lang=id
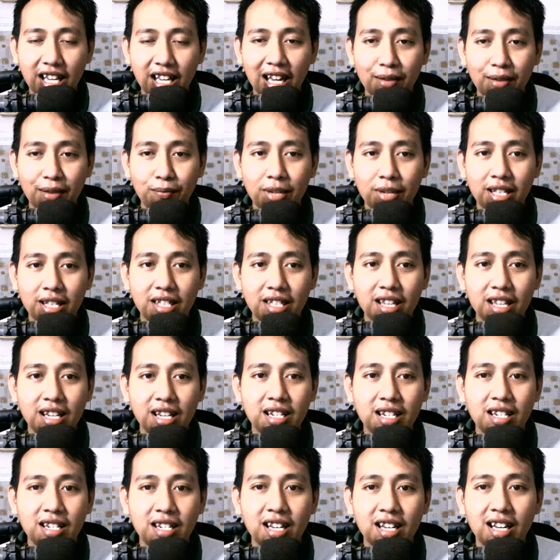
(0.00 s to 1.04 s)

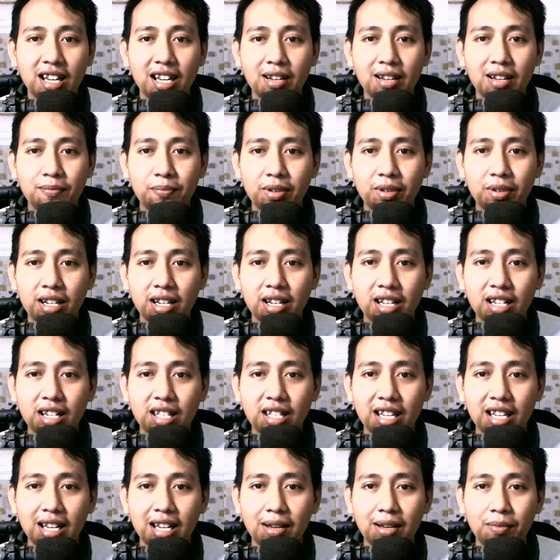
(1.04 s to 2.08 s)
emiten yang
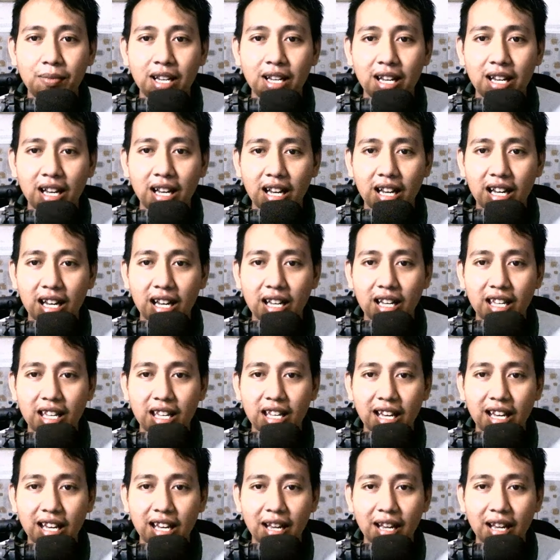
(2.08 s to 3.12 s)
pertama.
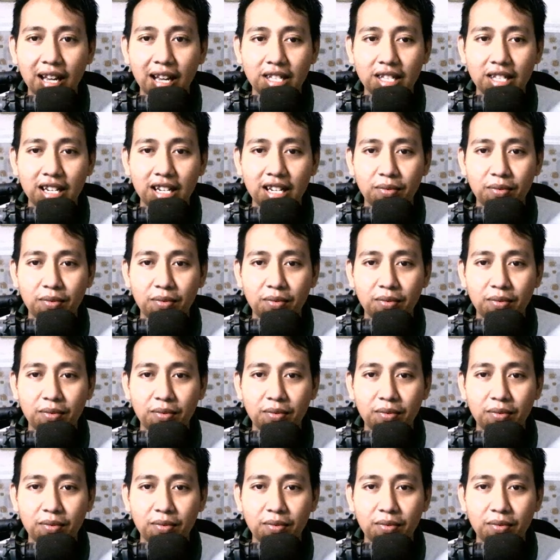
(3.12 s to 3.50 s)
Ya, emiten yang